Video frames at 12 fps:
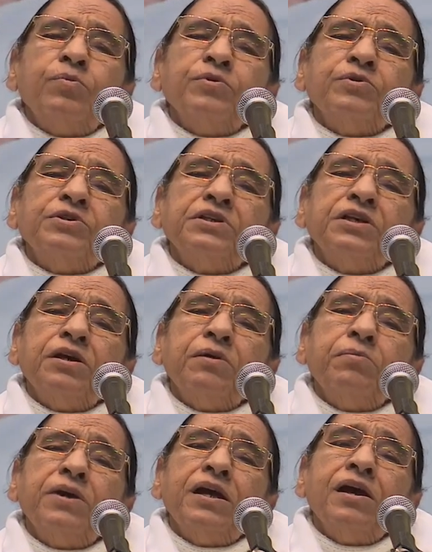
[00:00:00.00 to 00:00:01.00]

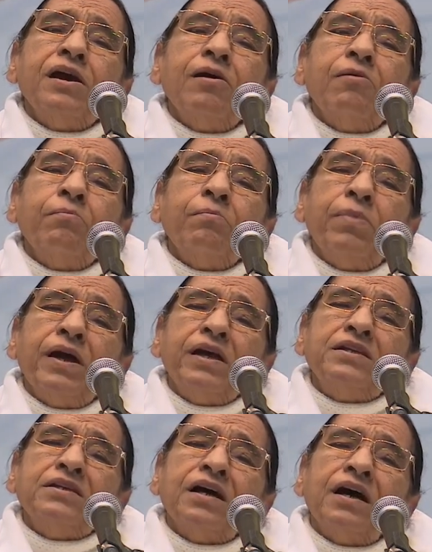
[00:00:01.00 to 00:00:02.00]
அனைவருக்குமே திருஷ்டி
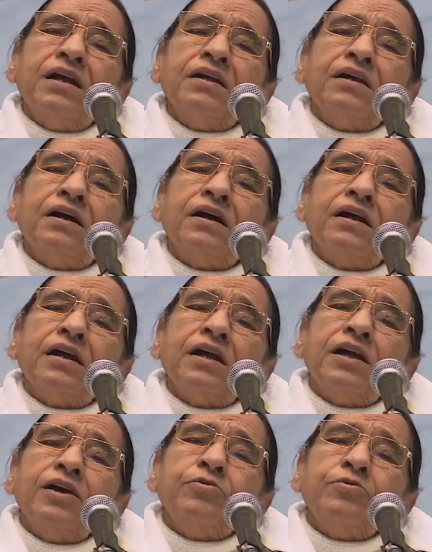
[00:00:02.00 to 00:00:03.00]
கொடுத்தார்
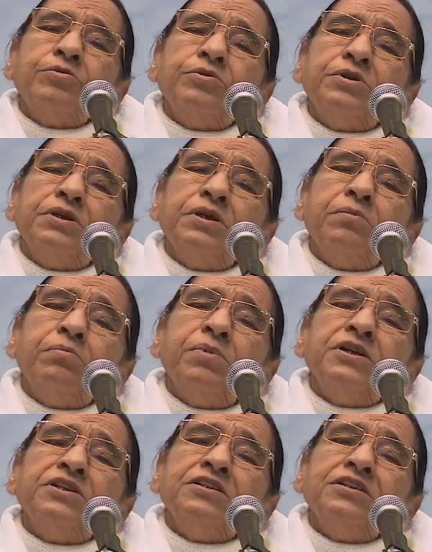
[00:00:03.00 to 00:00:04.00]
பிறகு
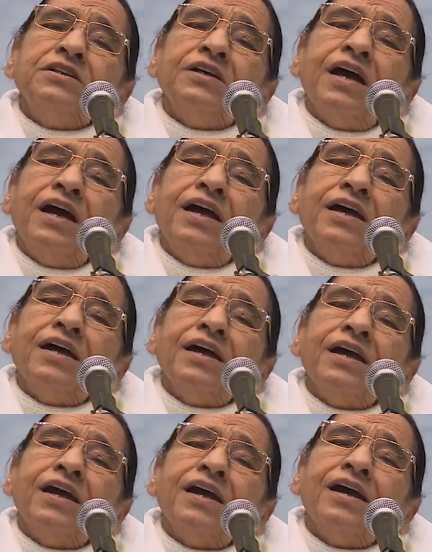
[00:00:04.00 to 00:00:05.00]
அந்த விமானத்தின்
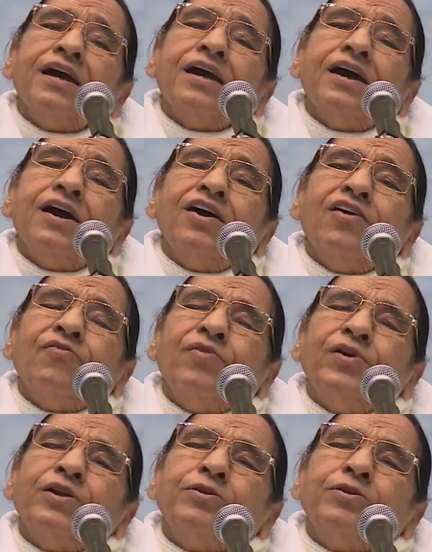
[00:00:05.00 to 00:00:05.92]
மீது இருக்கக்கூடிய